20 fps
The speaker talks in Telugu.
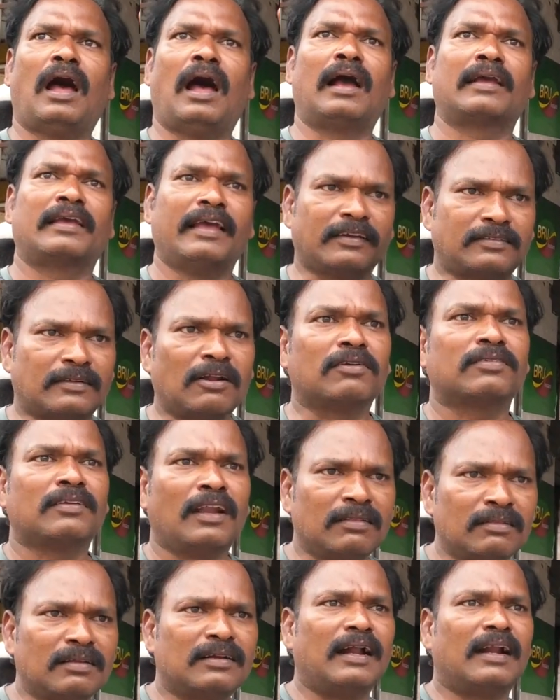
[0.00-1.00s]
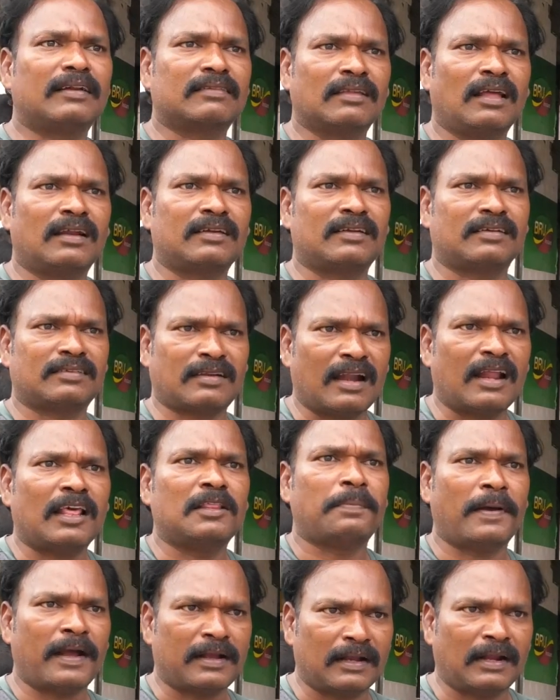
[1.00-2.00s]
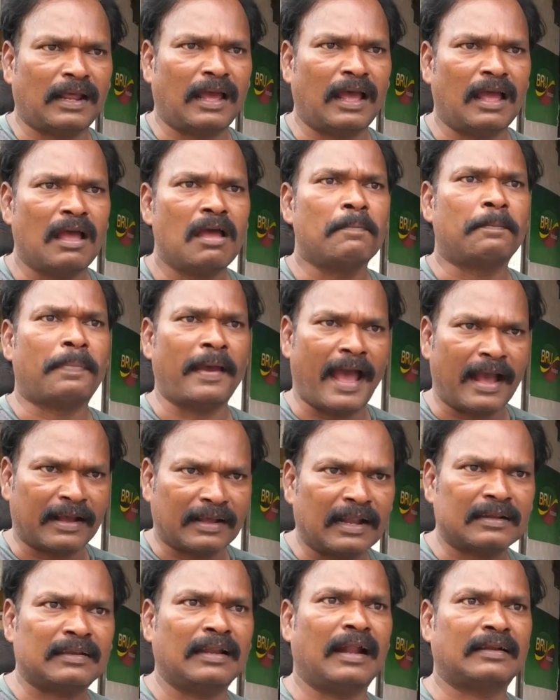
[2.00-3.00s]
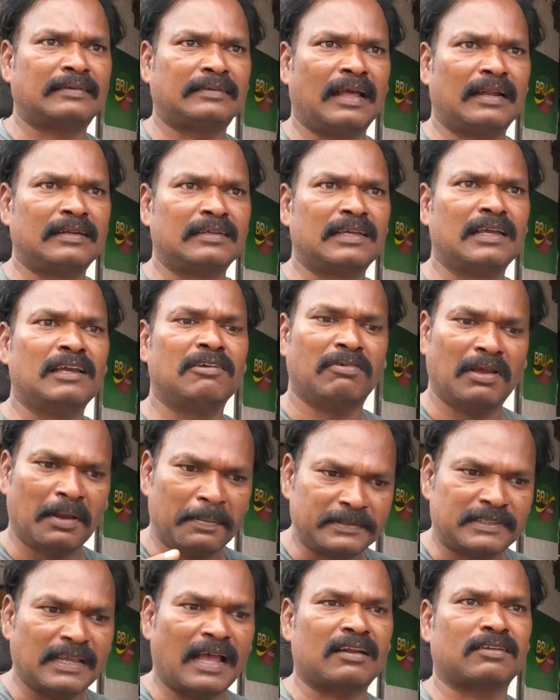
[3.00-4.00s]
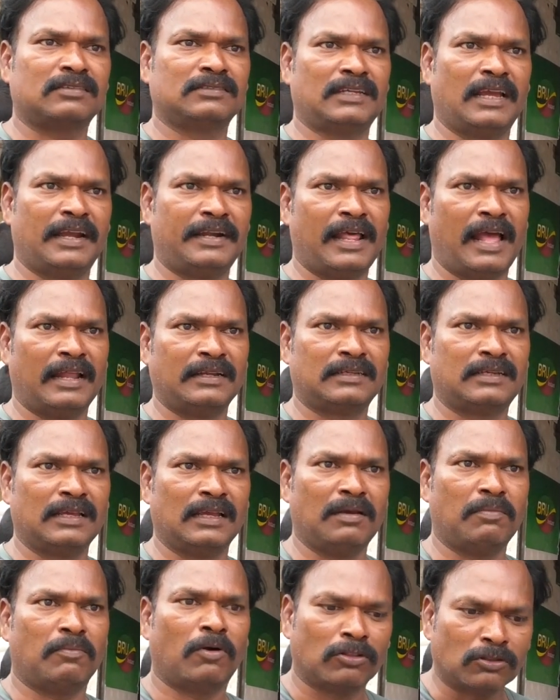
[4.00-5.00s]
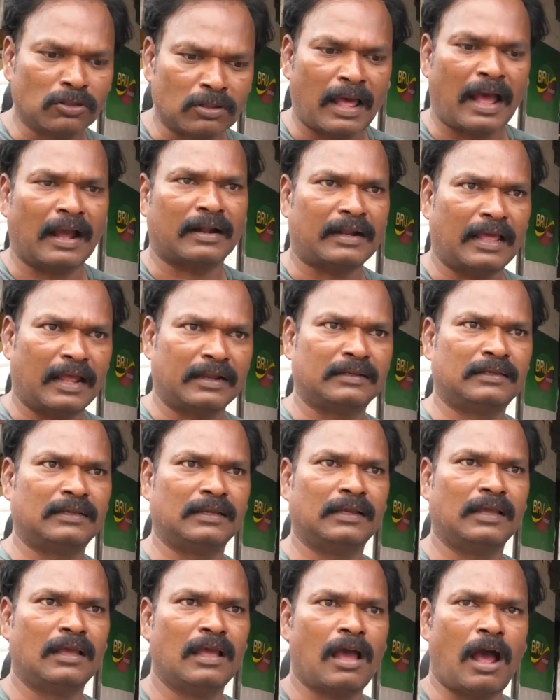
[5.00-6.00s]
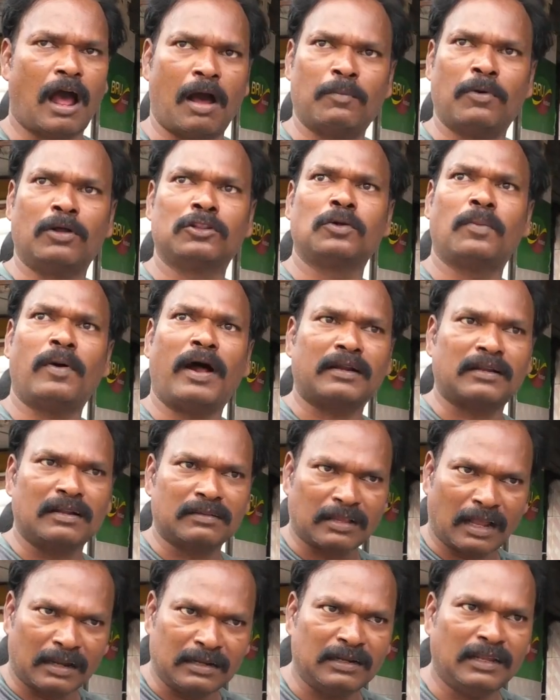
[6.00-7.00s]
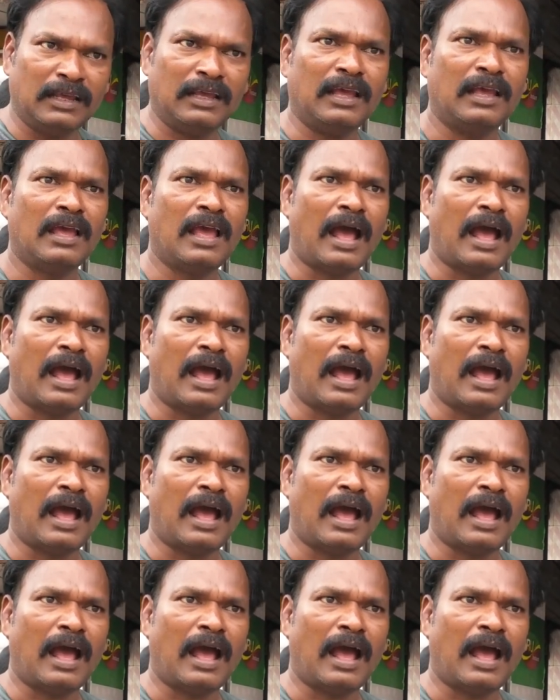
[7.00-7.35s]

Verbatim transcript: ఆ గెస్ట్ హౌస్లు ఎందుకు కడుతున్నారు కృష్ణానది పక్కన ప్యాకెట్లు ఆడడానికి వ్యభిచారం చేయడానికి మందు తాగడానికి ఆ మందు బాటిల్స్ అన్నీ